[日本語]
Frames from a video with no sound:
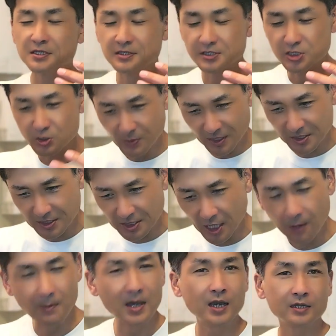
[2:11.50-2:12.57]
千葉って
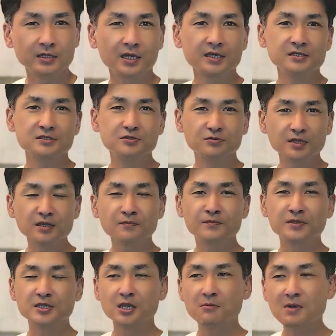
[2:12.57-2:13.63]
山がないんですよね
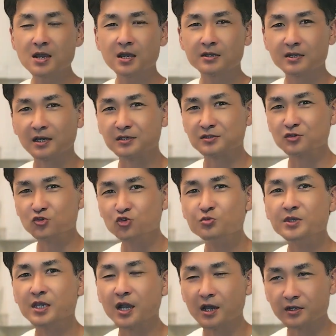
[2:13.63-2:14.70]
山がなくて
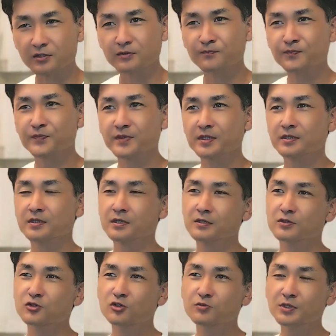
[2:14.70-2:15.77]
海がある
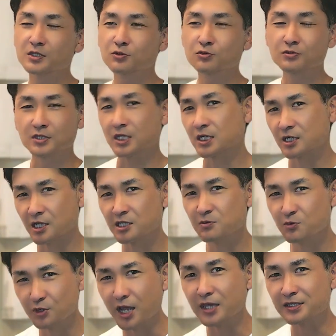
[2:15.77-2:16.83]
で海取ったら何
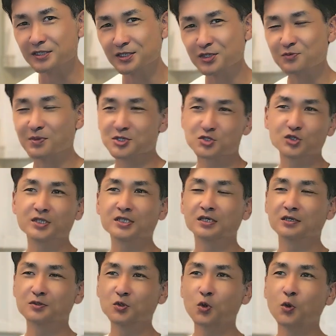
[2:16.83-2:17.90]
もないっていう場所なん
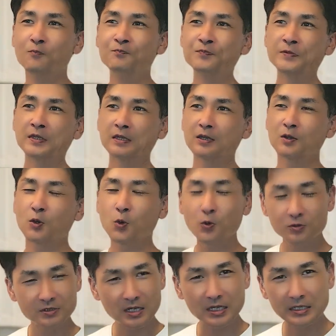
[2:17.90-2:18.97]
だけど
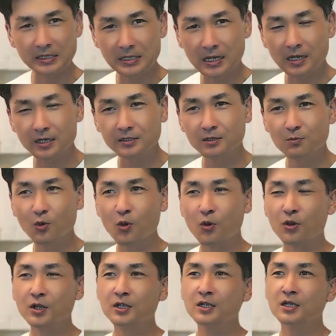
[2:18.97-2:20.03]
こんな田舎で
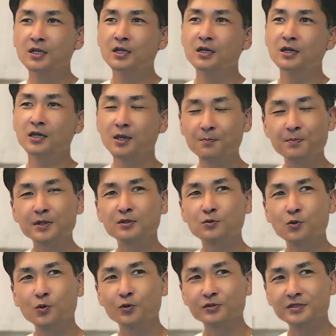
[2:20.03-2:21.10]
もあやっぱり
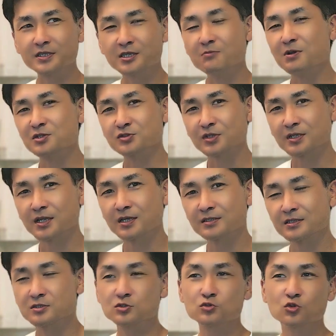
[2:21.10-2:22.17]
ここっていい場所だ
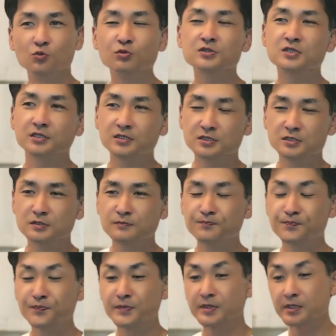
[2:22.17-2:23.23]
なってずっと思ってたんです
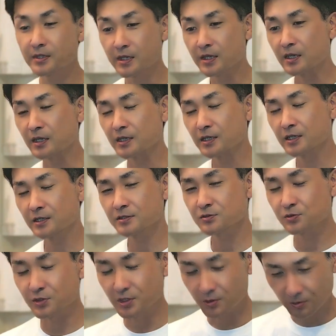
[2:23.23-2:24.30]
で
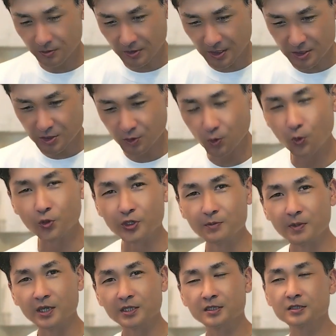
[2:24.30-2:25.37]
そのいろんな地方を
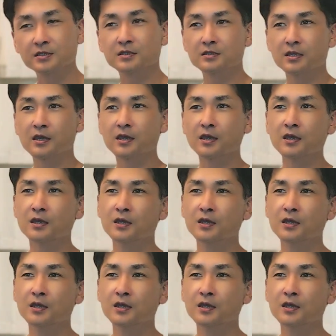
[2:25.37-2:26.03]
今行ってて